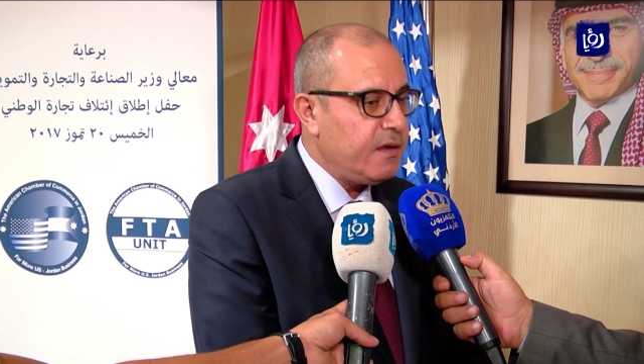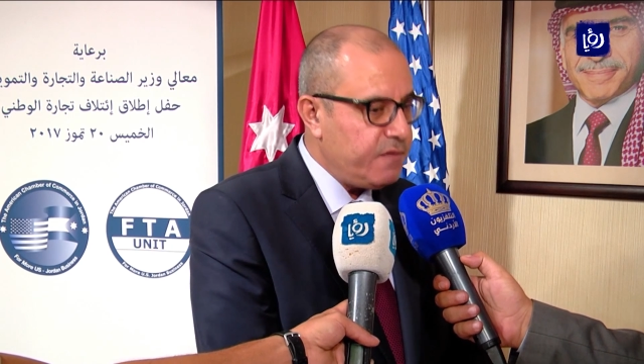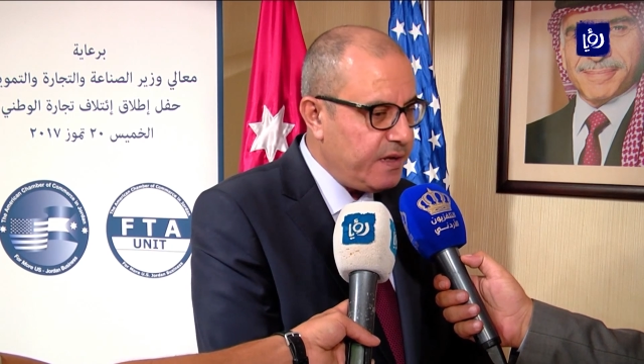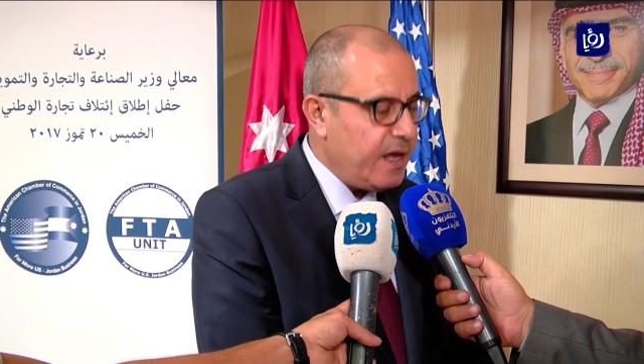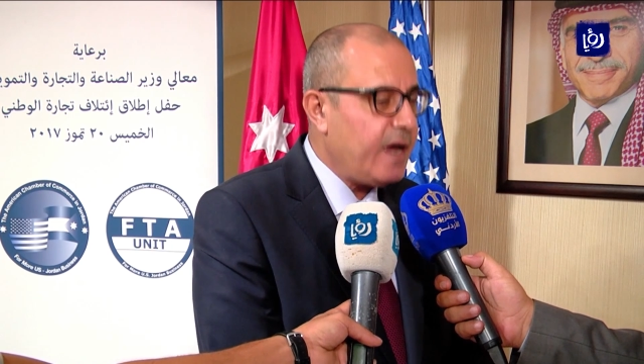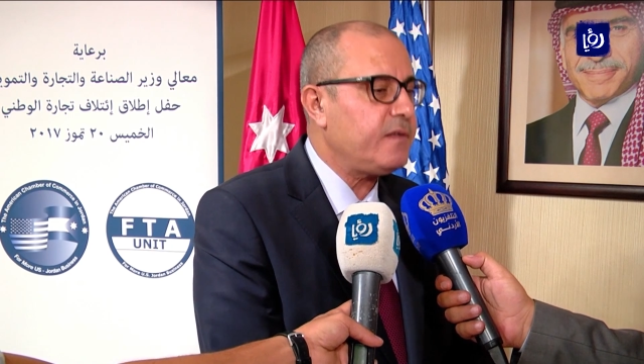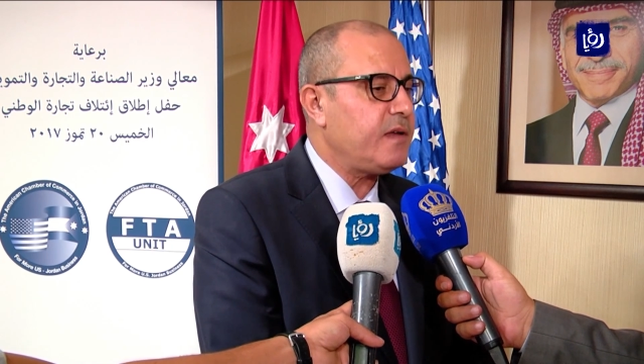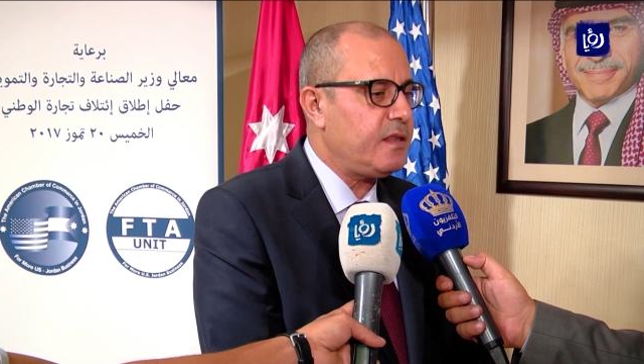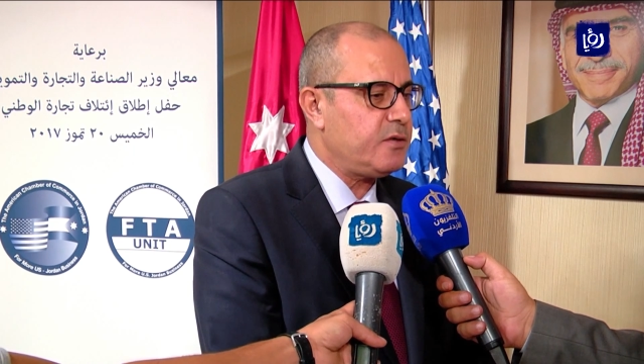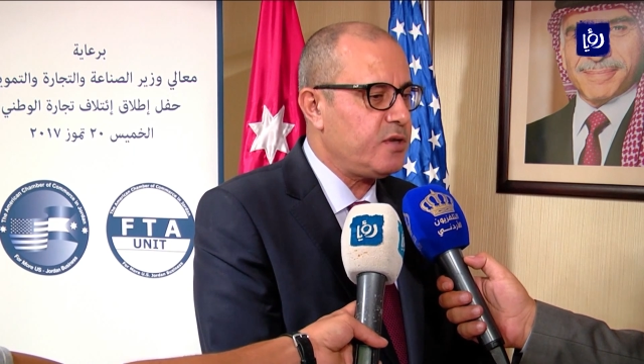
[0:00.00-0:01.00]
في نهاية
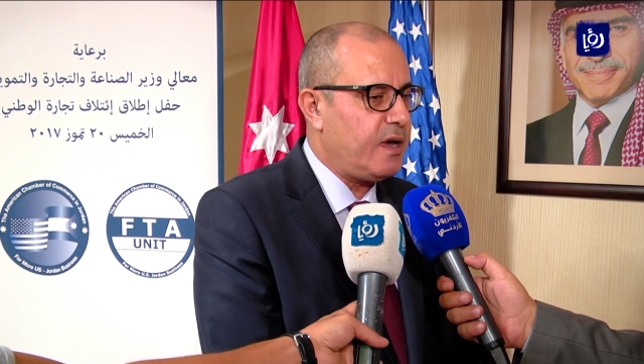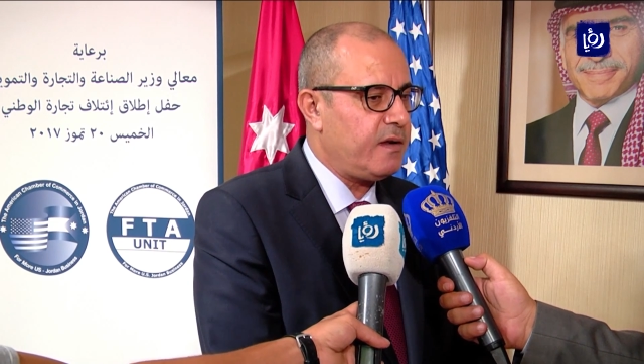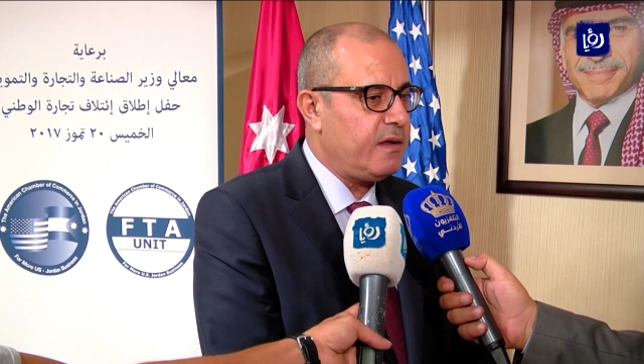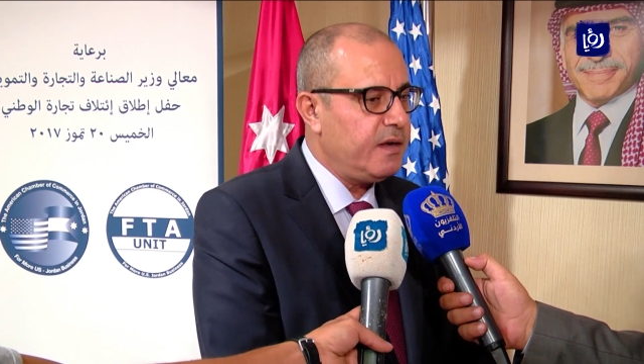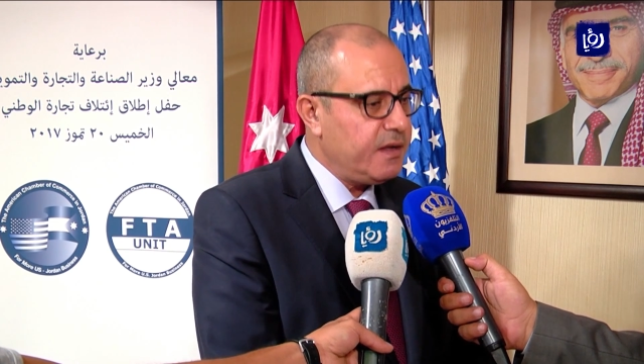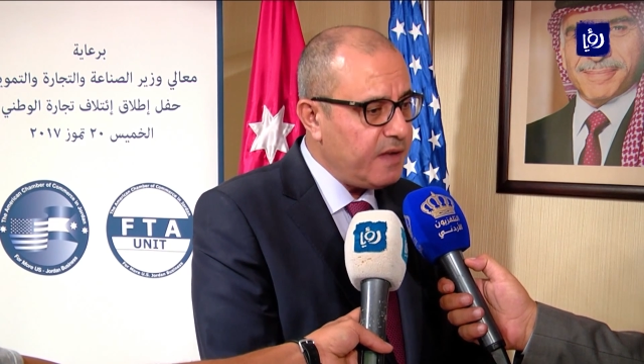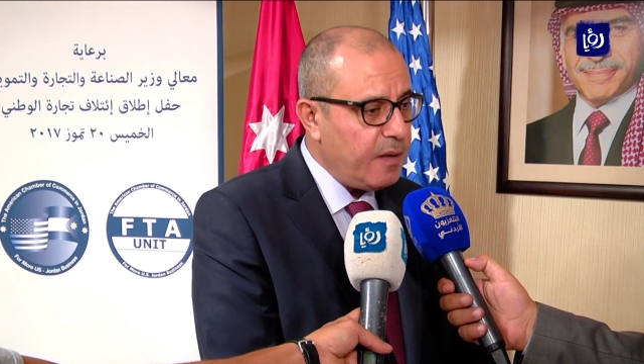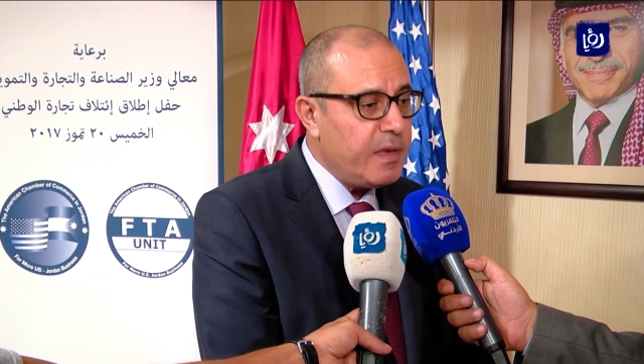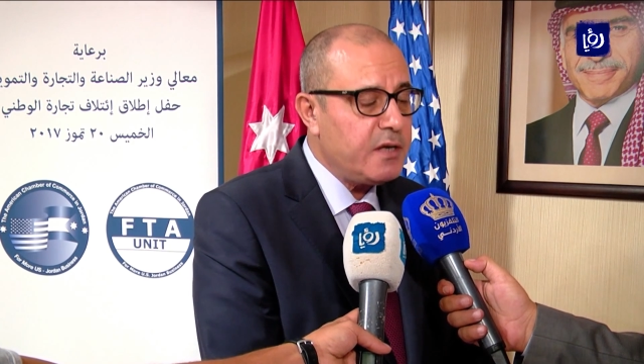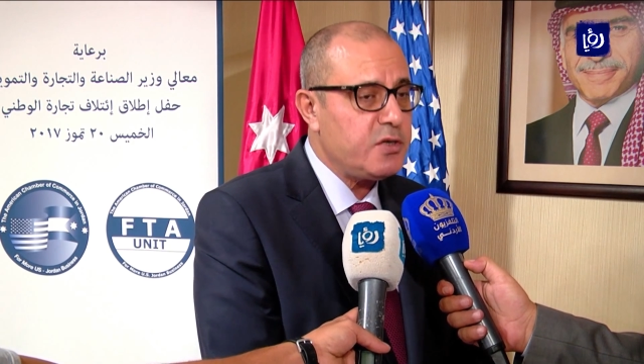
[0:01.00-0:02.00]
هذا الشهر
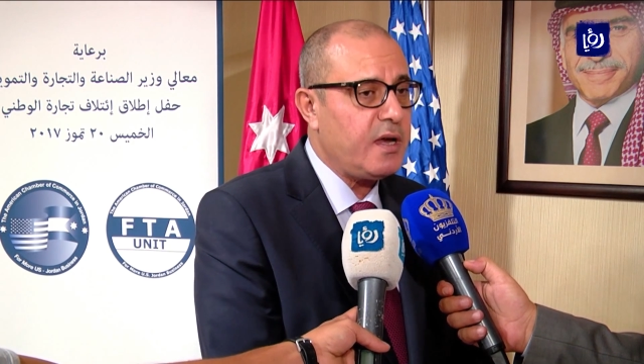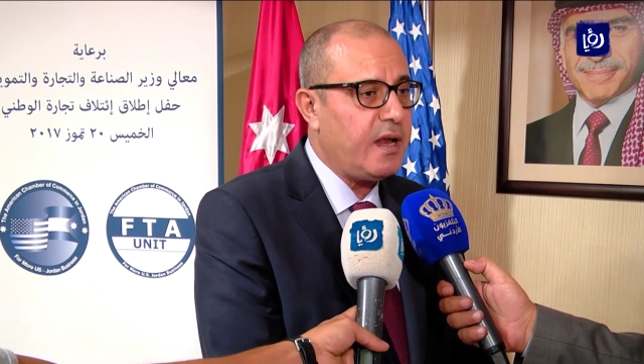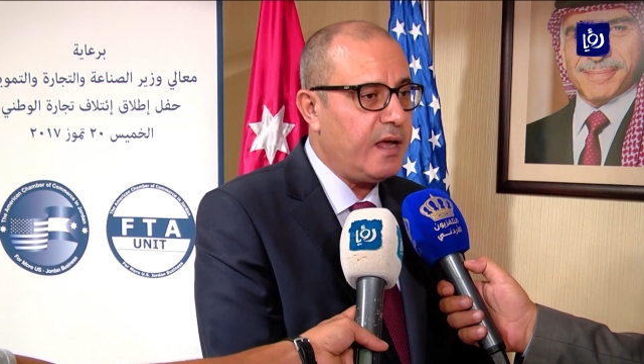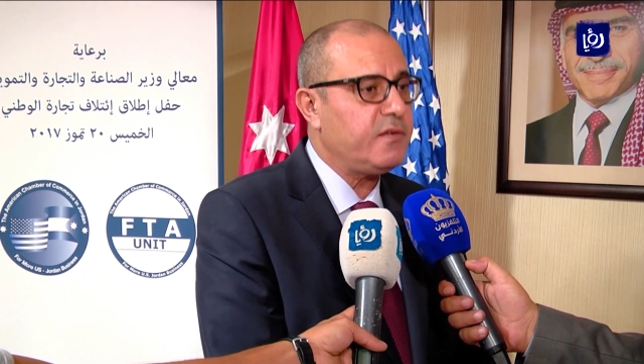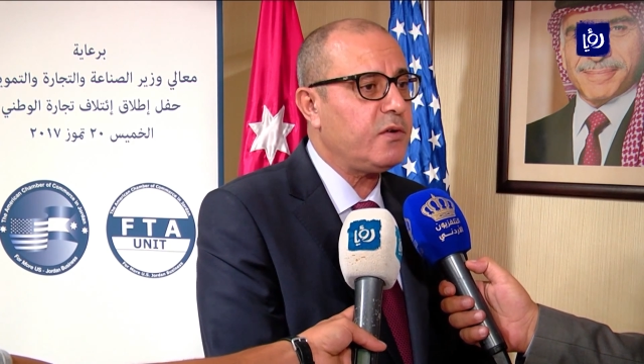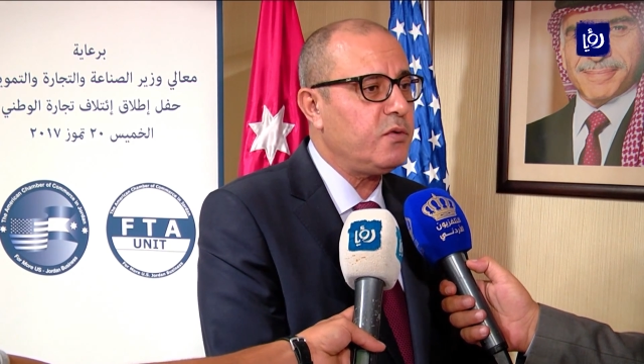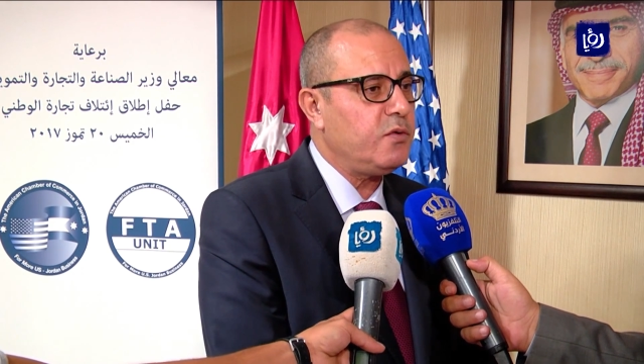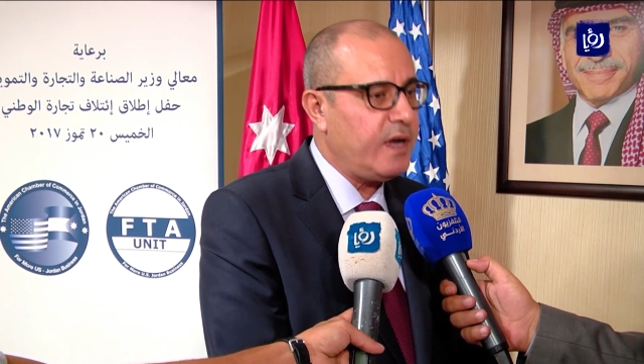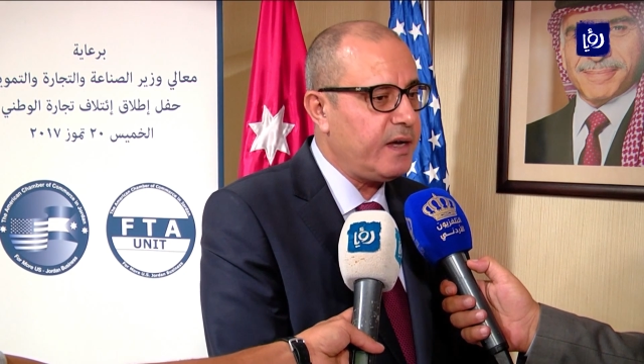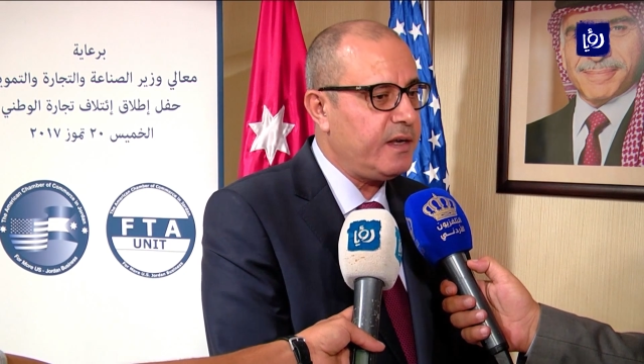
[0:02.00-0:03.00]
نتأمل إن شاء الله أن تكون
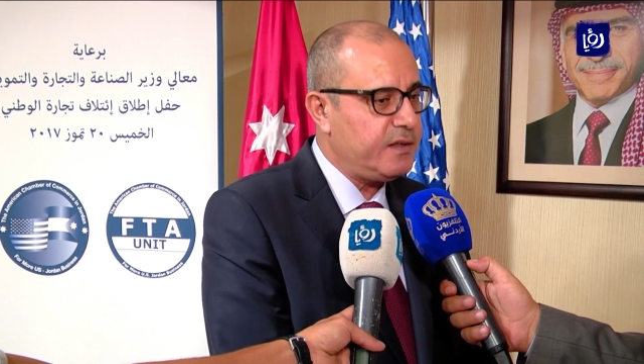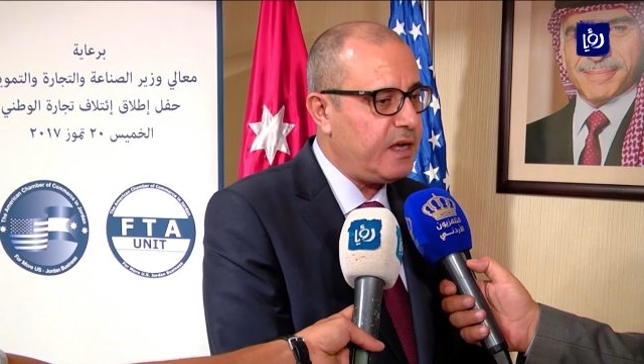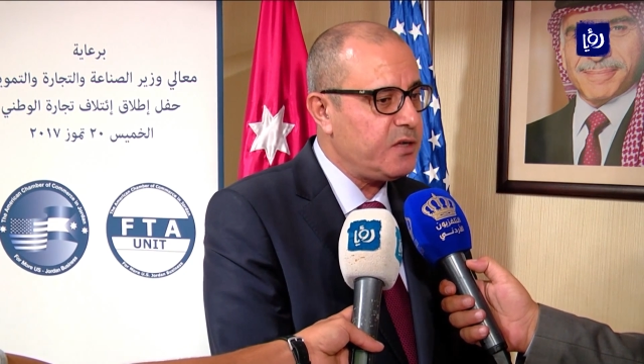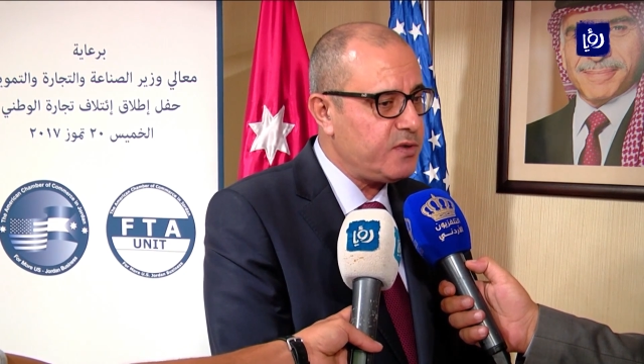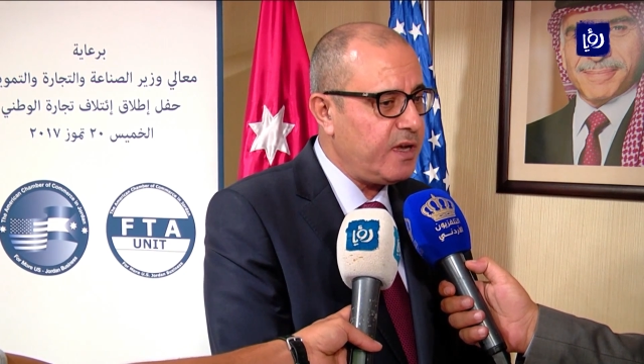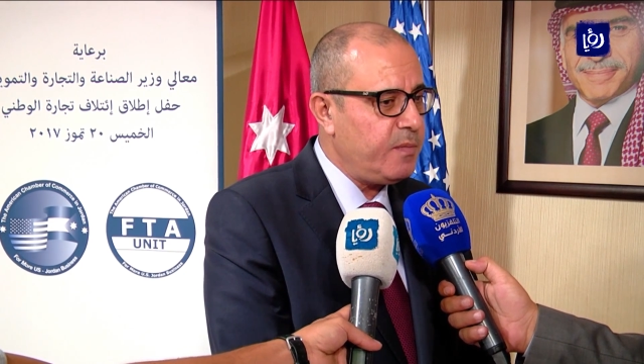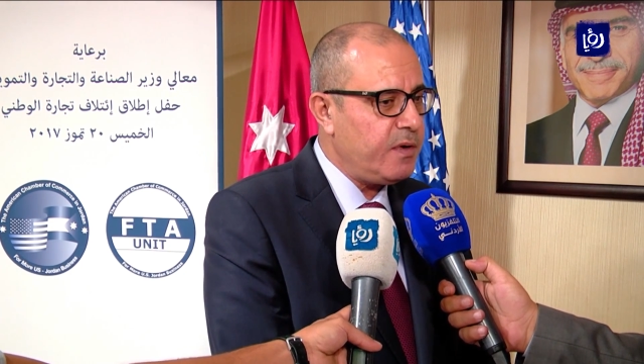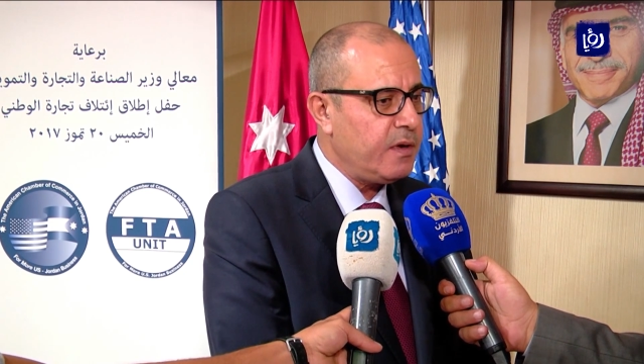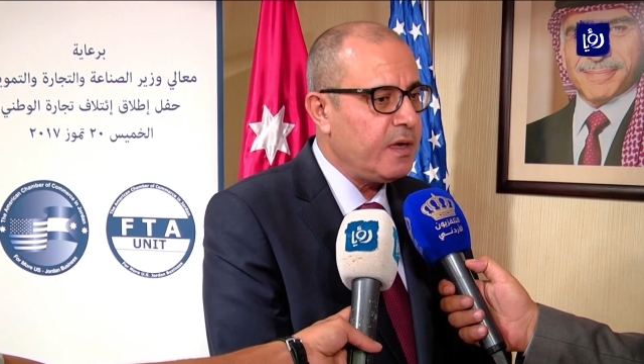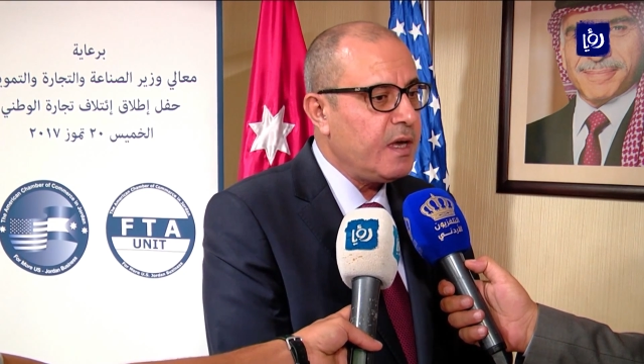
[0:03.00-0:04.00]
هناك نتائج طيبة